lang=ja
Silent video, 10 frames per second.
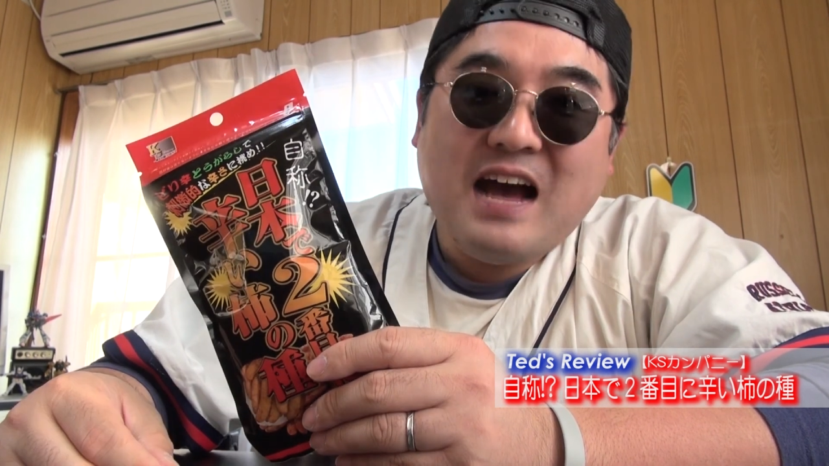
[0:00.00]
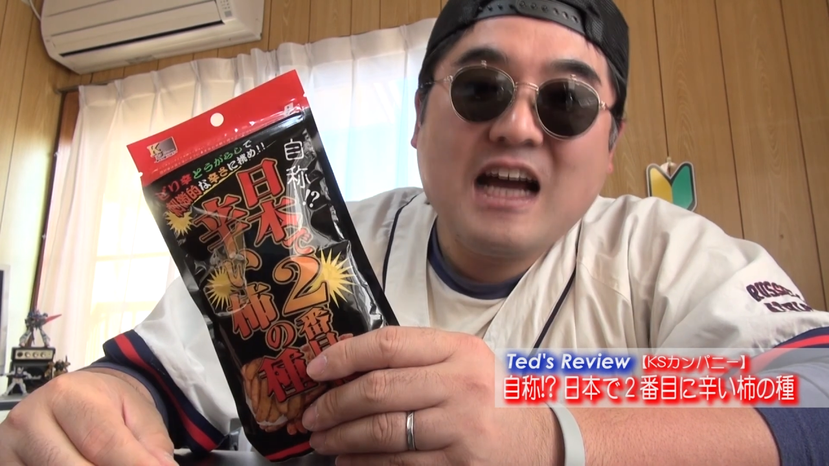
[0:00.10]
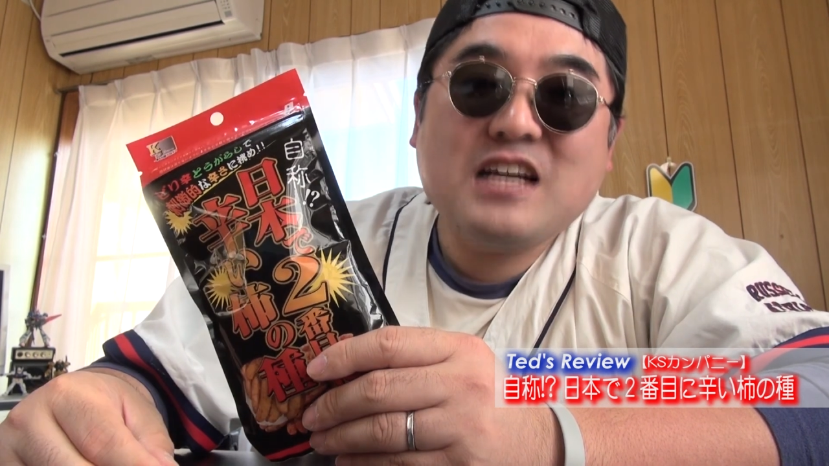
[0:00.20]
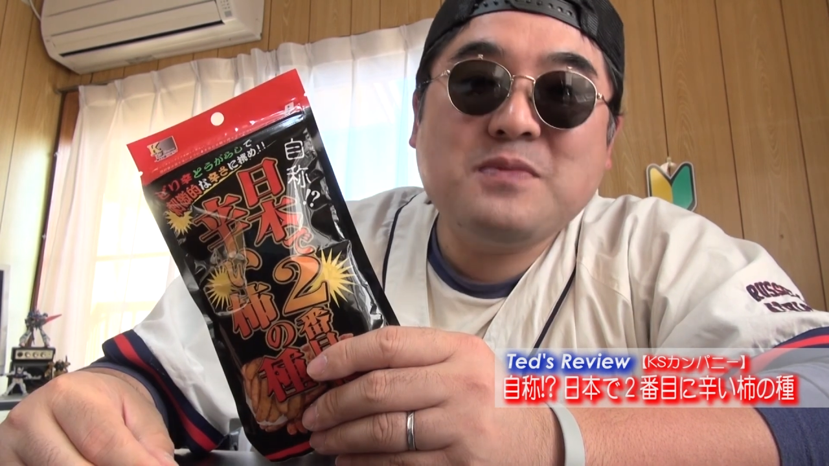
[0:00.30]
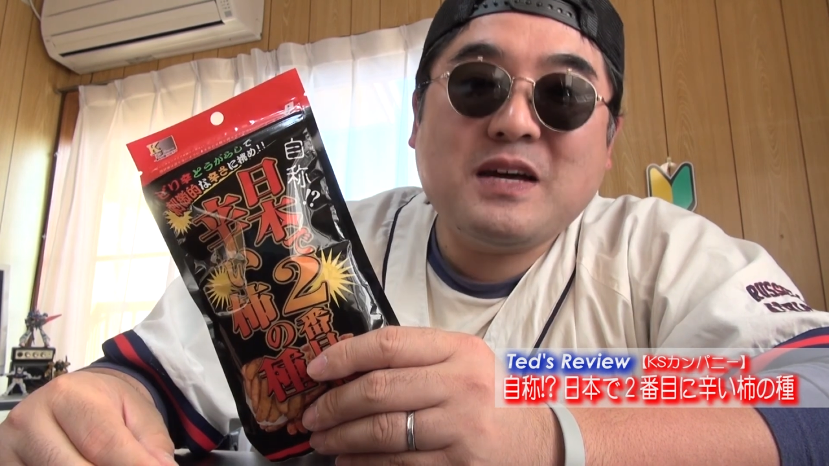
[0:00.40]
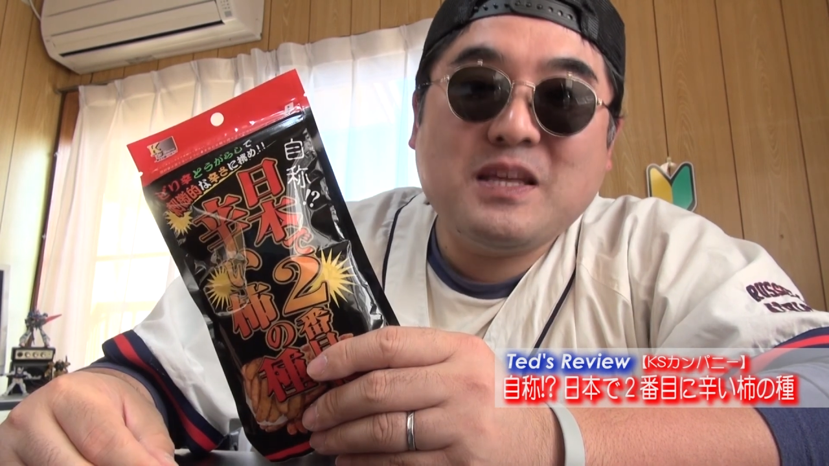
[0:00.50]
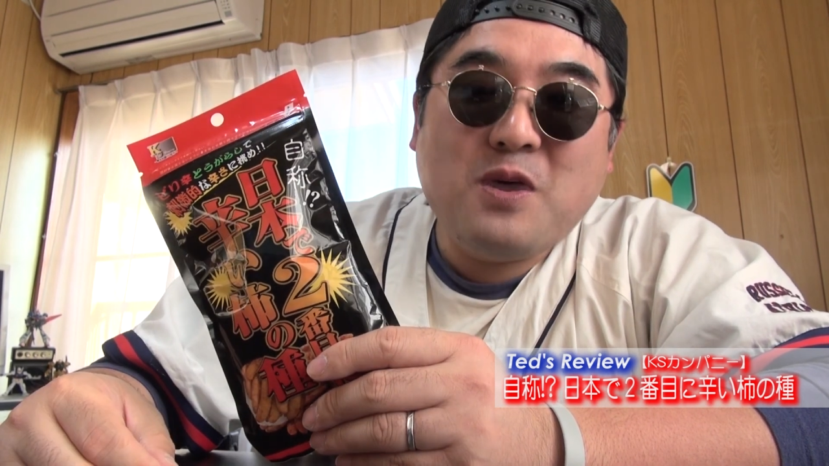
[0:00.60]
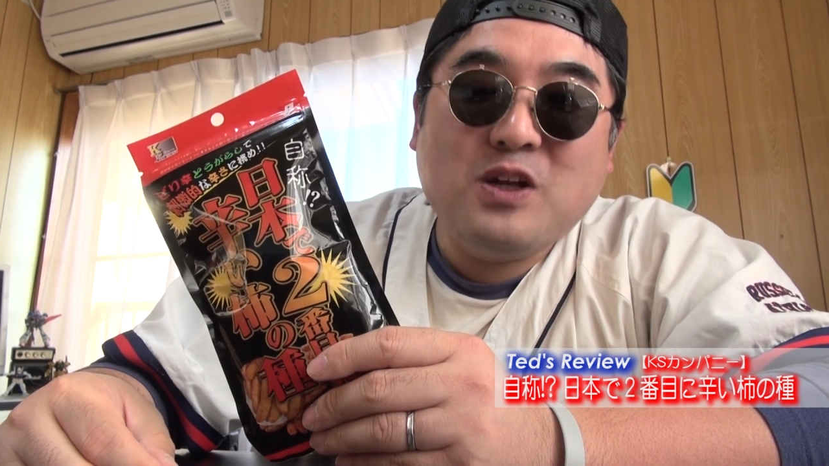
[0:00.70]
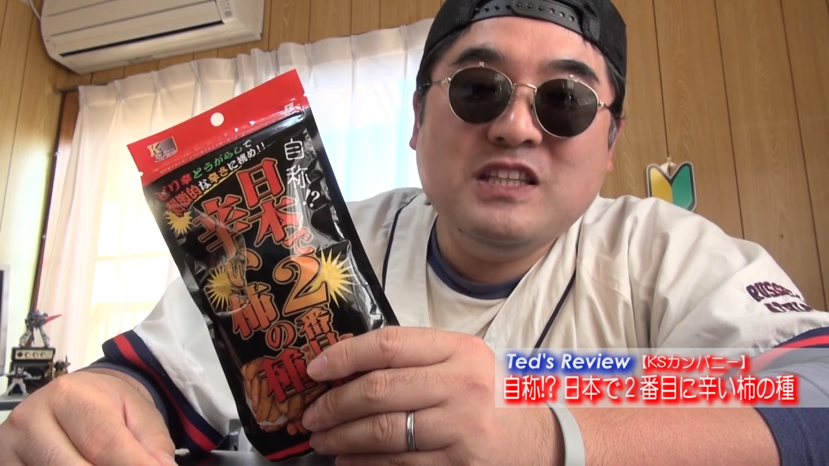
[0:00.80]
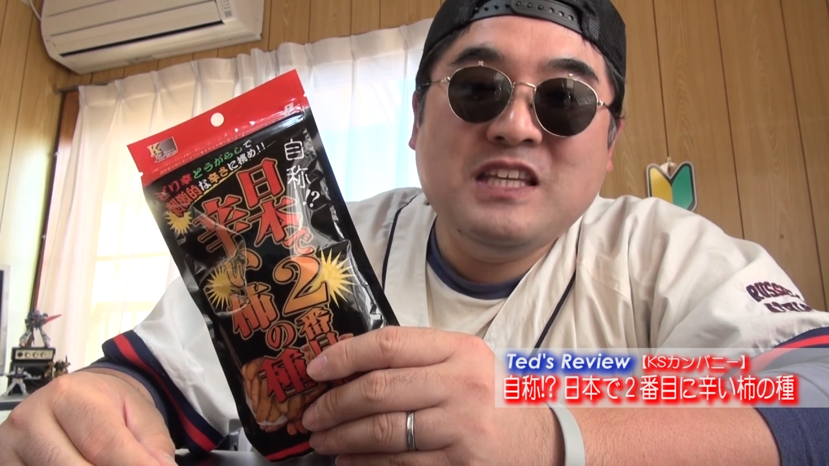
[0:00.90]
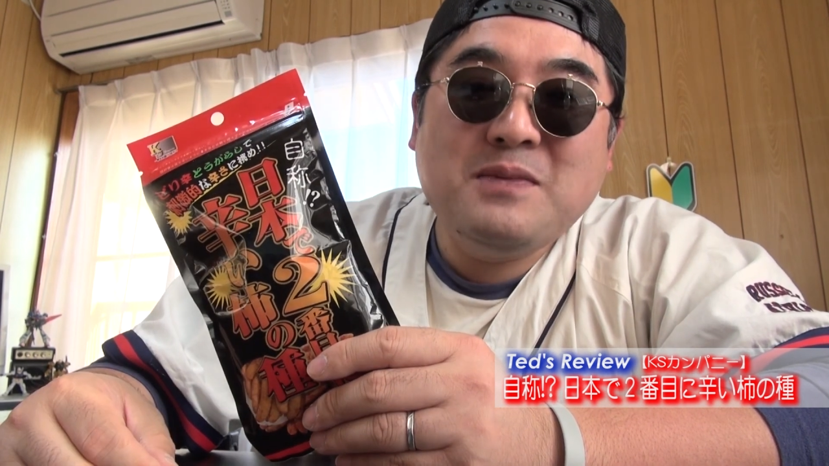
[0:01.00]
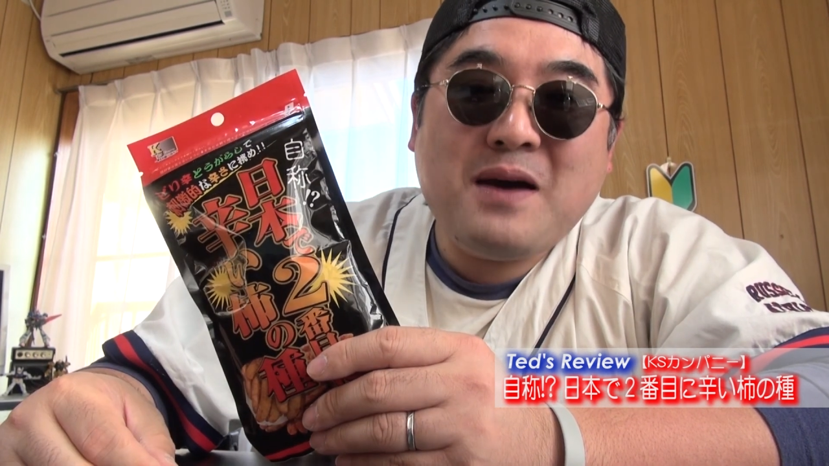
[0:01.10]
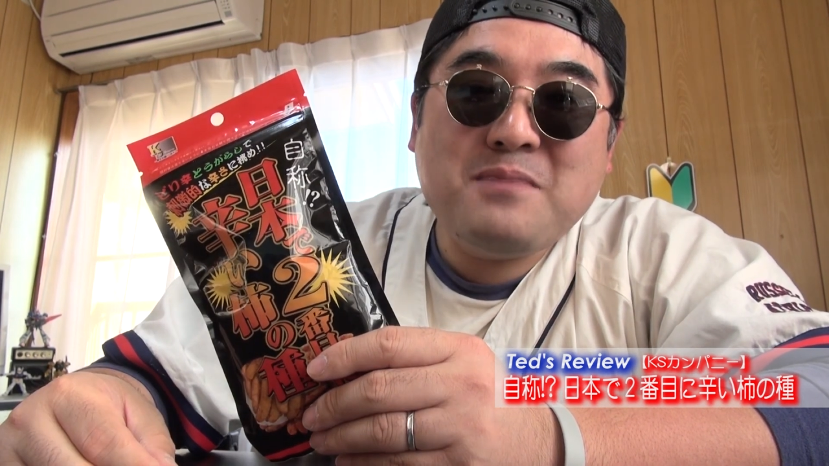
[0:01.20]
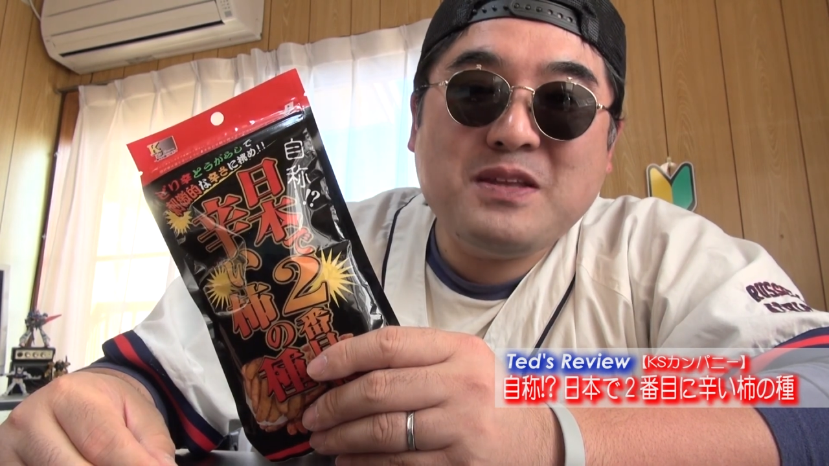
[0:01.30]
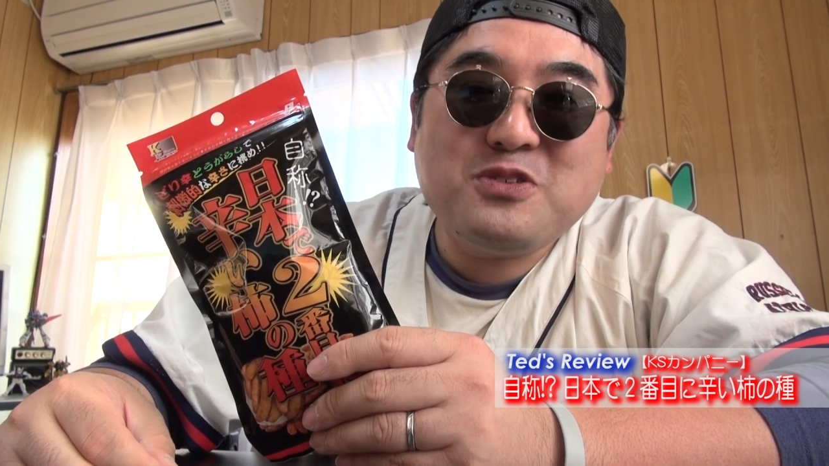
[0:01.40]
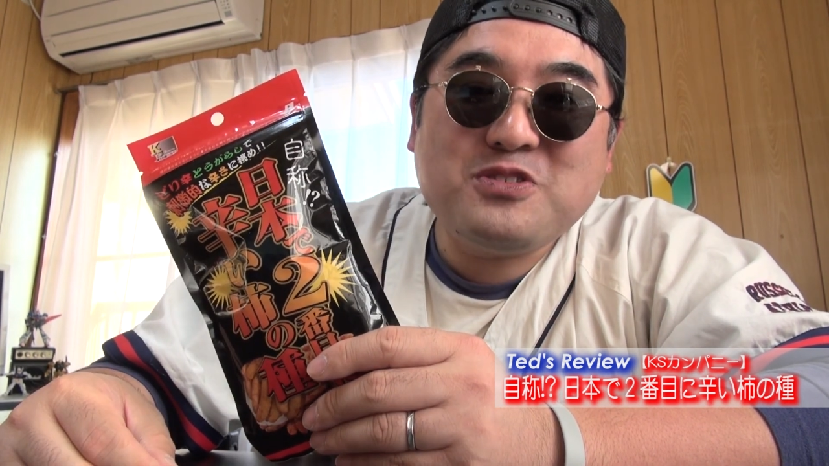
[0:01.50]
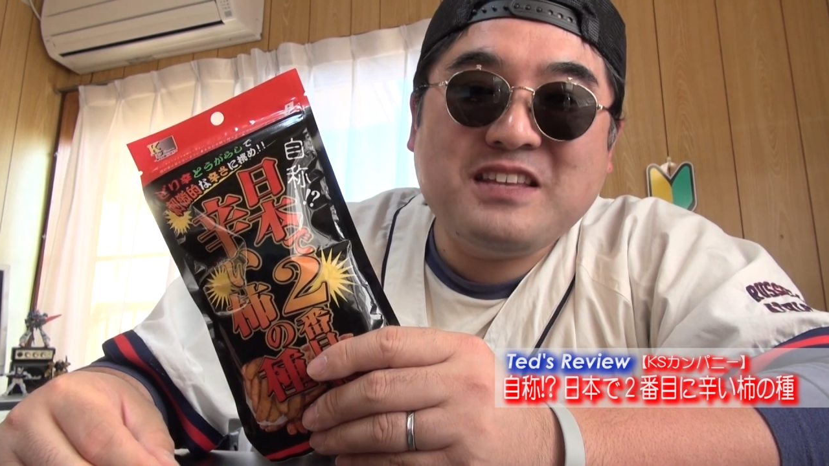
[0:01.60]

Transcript: あくまでも2番目とし